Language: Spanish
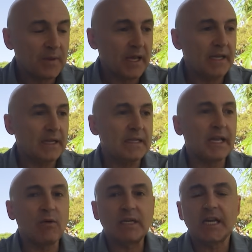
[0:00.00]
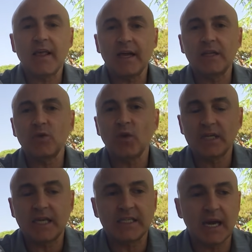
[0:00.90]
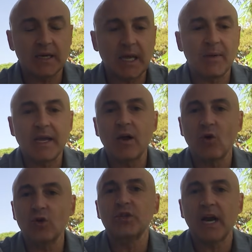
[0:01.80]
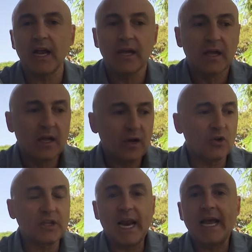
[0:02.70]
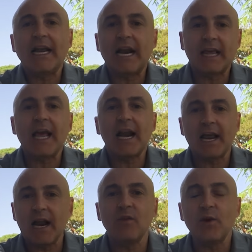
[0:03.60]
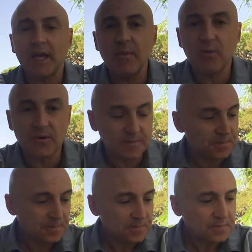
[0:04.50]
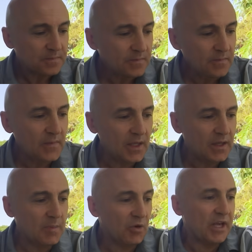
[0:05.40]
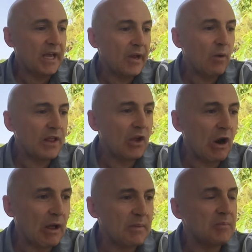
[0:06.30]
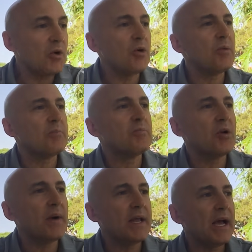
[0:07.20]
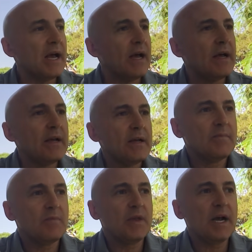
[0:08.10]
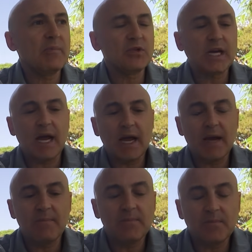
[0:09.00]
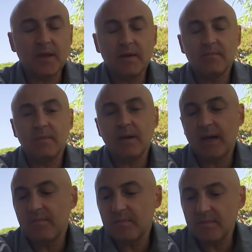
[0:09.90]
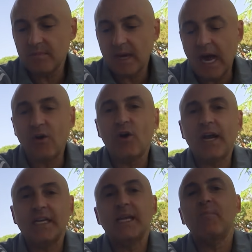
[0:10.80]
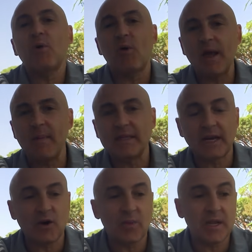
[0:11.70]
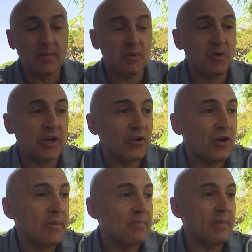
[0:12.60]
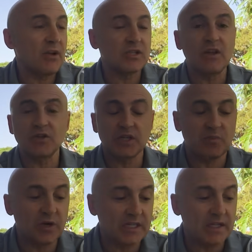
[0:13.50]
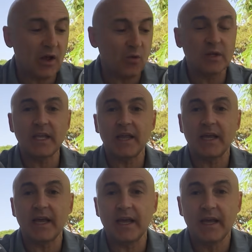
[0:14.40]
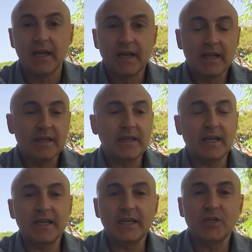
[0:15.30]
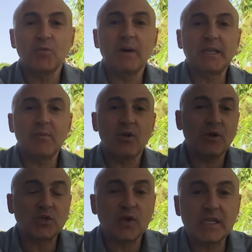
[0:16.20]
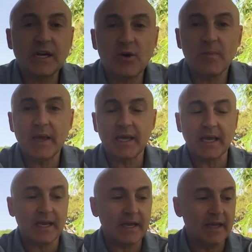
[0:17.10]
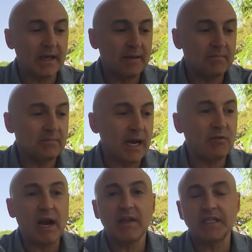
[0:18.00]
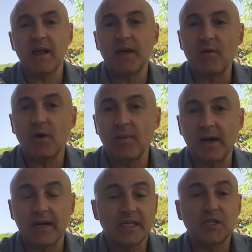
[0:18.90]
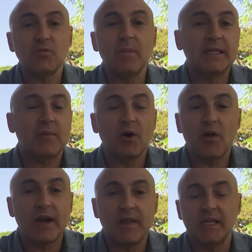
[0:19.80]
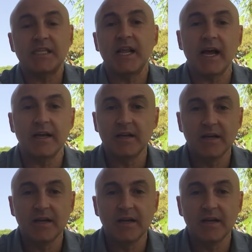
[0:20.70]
En, tener una serie de actitudes que, sean, que vayan contra, contra la jerarquía real de un equipo. ¿Y por qué Guardiola ahora mismo volvería, digamos, a, a coger ese problema, entre comillas? Pues porque yo creo que varios años después se han dado cuenta de que de que es un matrimonio que en su día se rompe y que hay una necesidad de que vuelvan. Casi es un matrimonio de necesidad